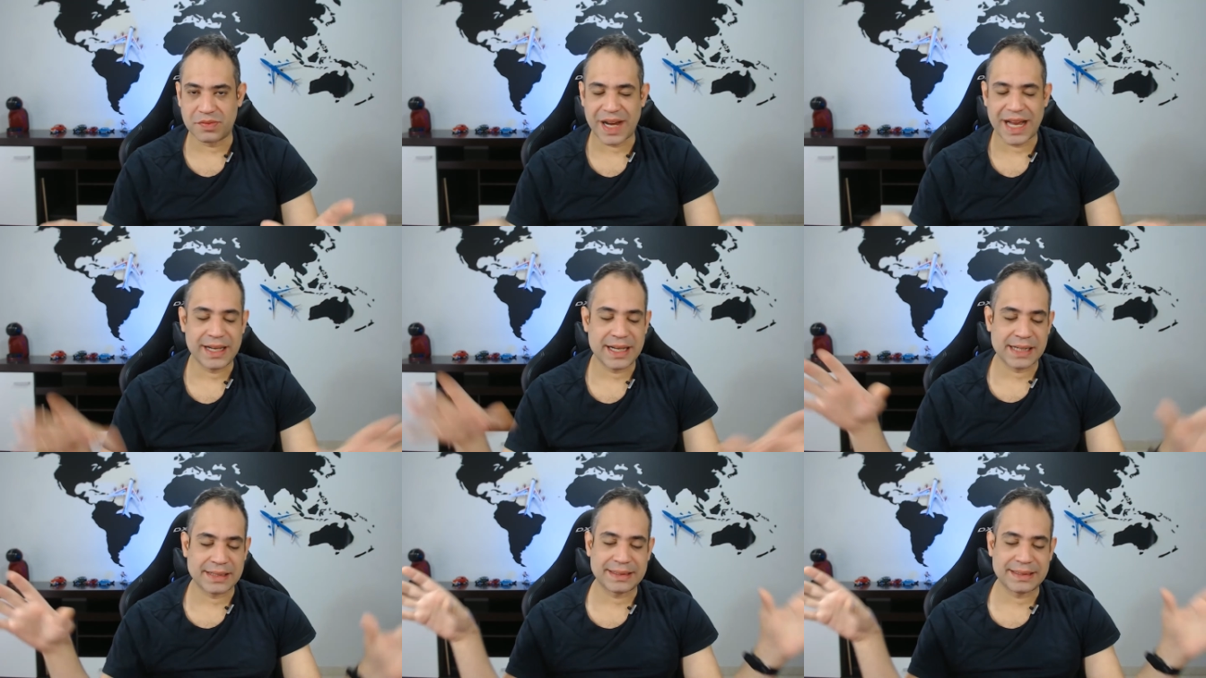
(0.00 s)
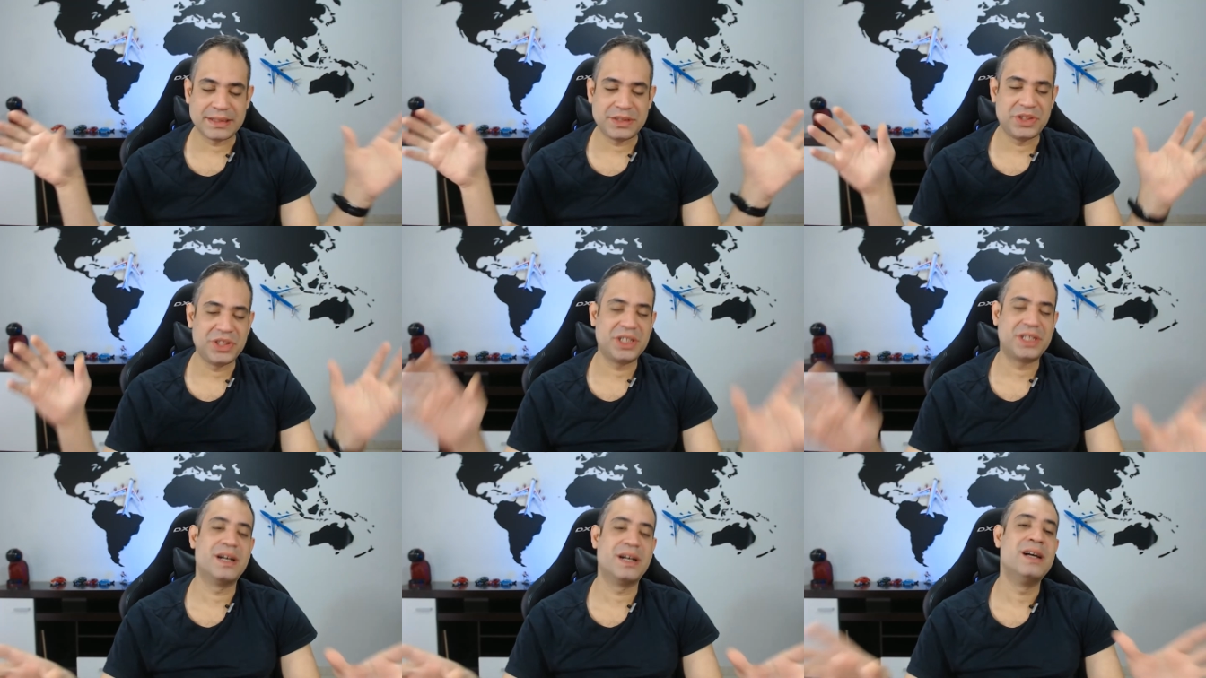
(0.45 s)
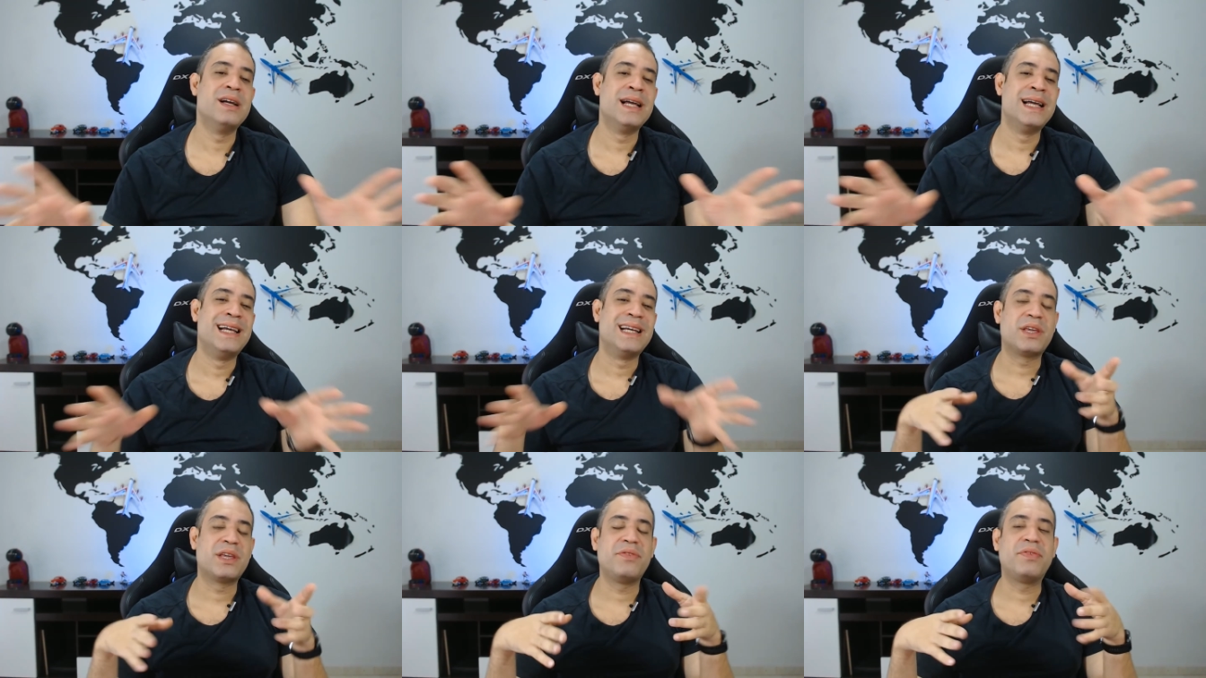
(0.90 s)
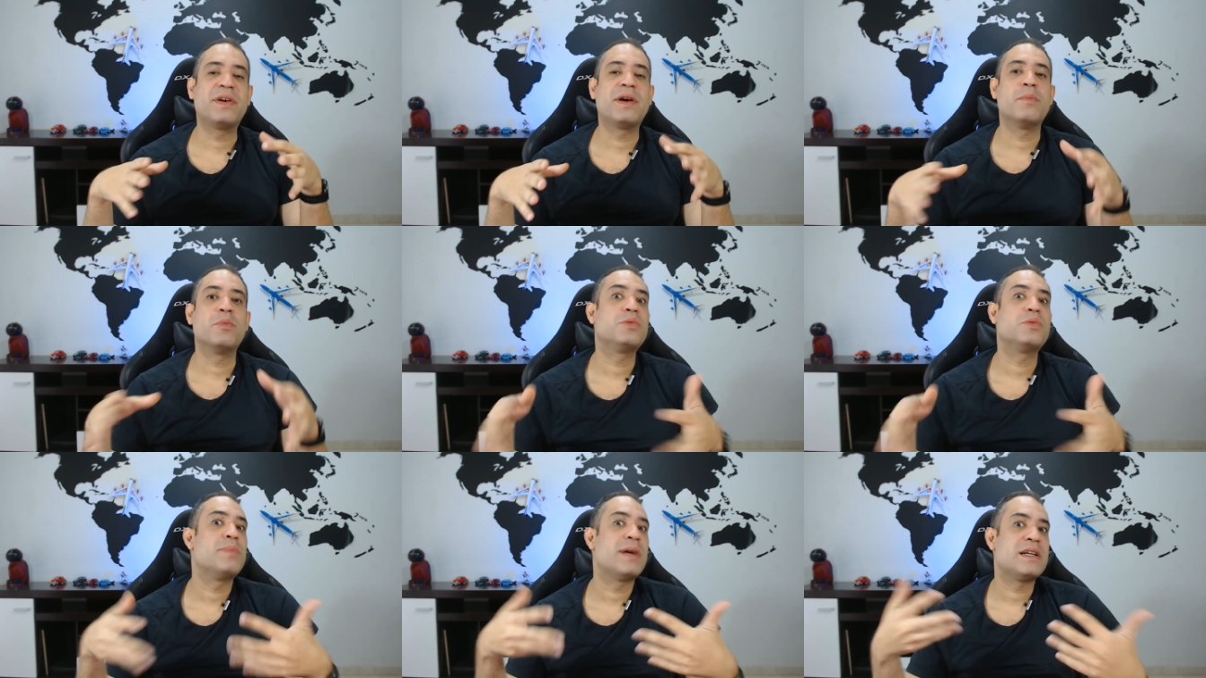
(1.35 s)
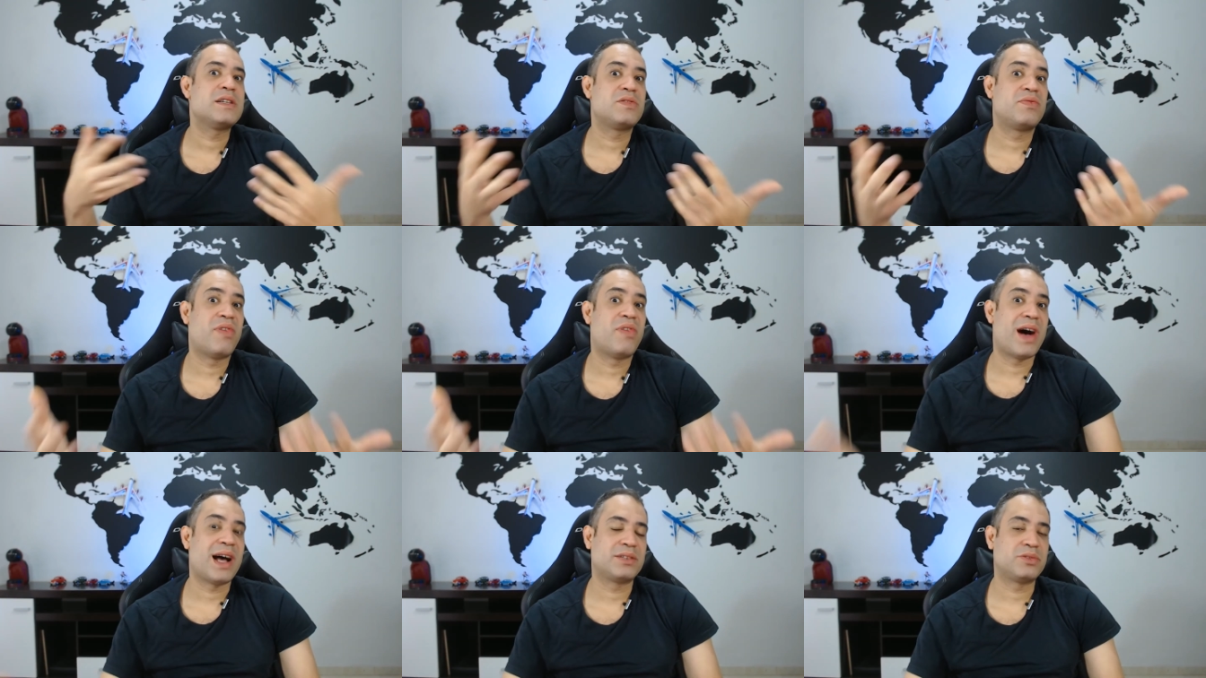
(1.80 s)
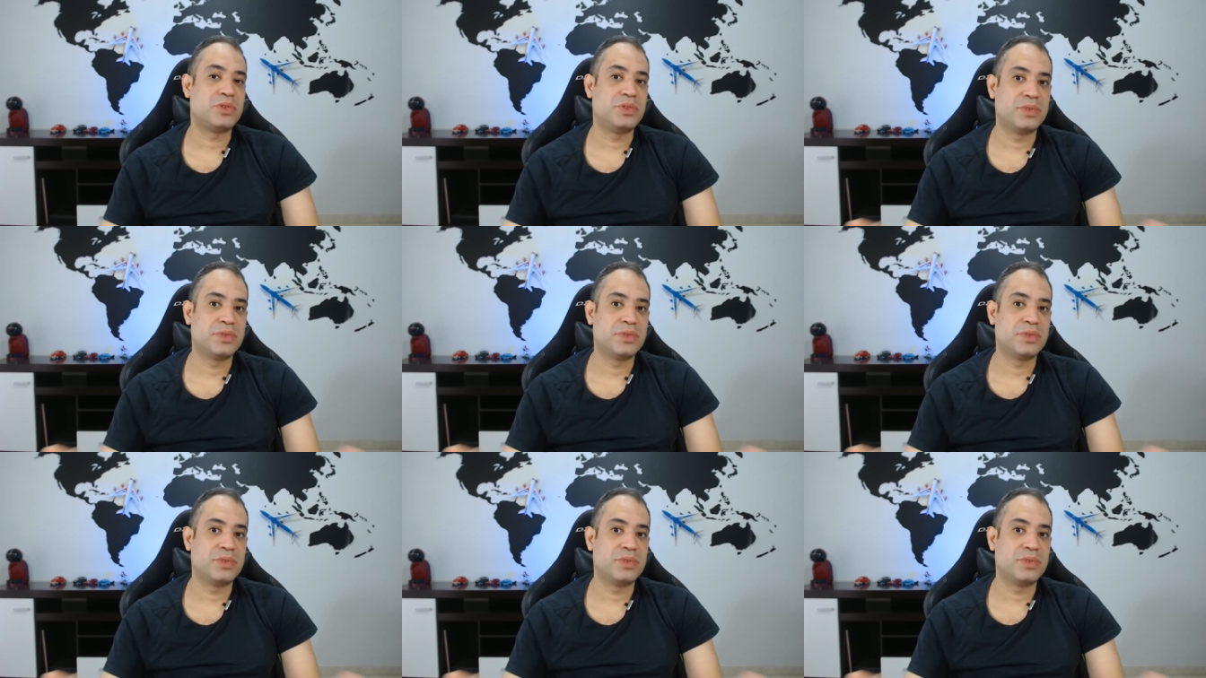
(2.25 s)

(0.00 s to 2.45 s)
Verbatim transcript: Vai nessa dica que fica muito mais fácil